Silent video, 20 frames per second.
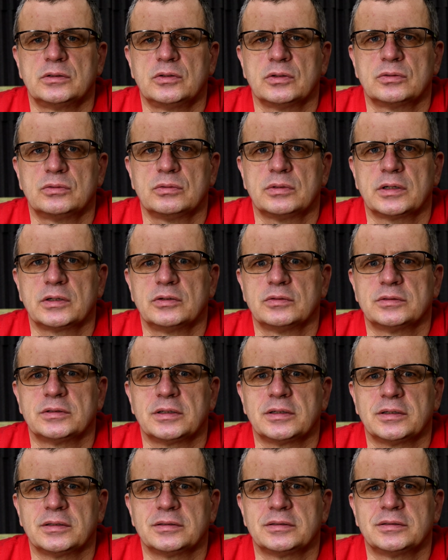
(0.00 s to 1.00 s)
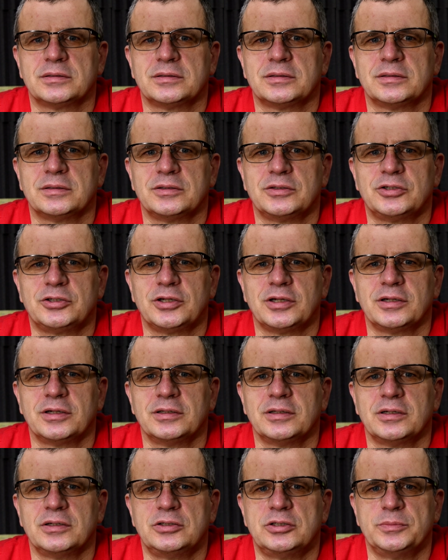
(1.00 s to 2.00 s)
do którego zaraz
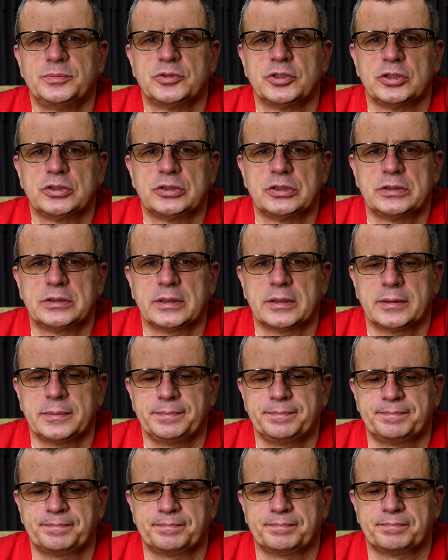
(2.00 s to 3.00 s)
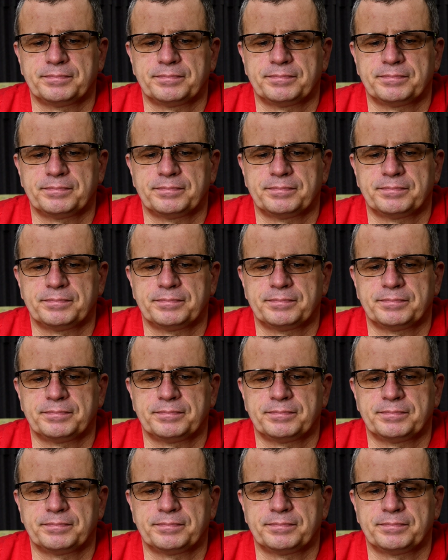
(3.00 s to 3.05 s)
sięgnę i Ci przeczytam,